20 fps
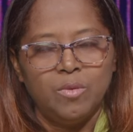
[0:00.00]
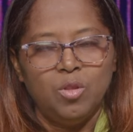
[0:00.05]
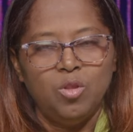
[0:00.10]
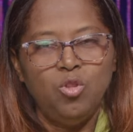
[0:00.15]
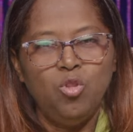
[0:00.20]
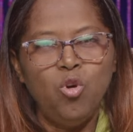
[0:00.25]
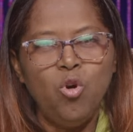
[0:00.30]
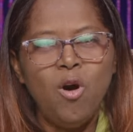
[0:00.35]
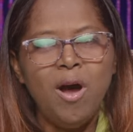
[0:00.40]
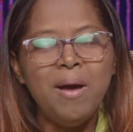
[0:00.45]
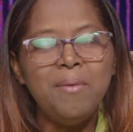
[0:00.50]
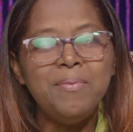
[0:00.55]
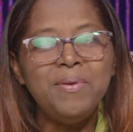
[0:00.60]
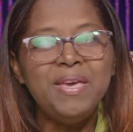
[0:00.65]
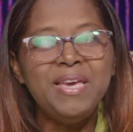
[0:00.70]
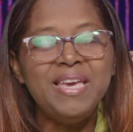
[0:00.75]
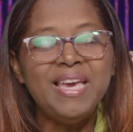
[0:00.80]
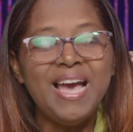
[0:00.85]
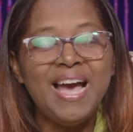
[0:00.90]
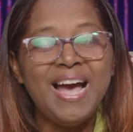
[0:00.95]
No
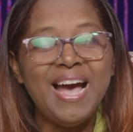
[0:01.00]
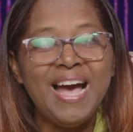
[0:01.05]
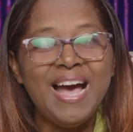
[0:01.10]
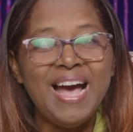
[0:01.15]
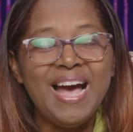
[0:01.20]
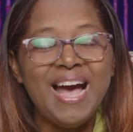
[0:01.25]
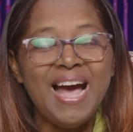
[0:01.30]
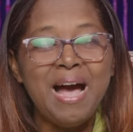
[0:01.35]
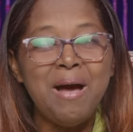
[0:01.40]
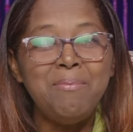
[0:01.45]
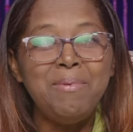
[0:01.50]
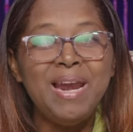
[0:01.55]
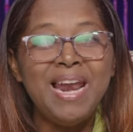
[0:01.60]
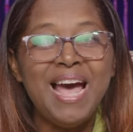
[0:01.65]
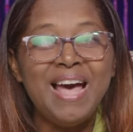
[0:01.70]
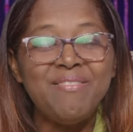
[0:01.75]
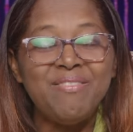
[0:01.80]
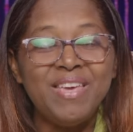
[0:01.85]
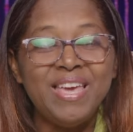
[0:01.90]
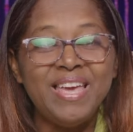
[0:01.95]
había
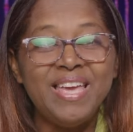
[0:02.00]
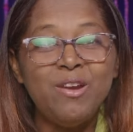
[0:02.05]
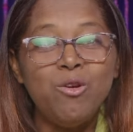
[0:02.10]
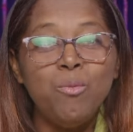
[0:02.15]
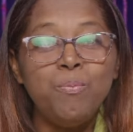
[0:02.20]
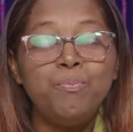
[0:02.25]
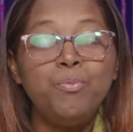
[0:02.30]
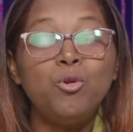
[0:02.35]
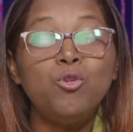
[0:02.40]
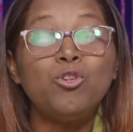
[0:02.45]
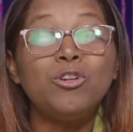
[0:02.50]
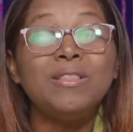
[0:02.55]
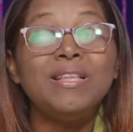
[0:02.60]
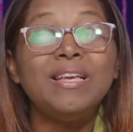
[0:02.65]
habladero por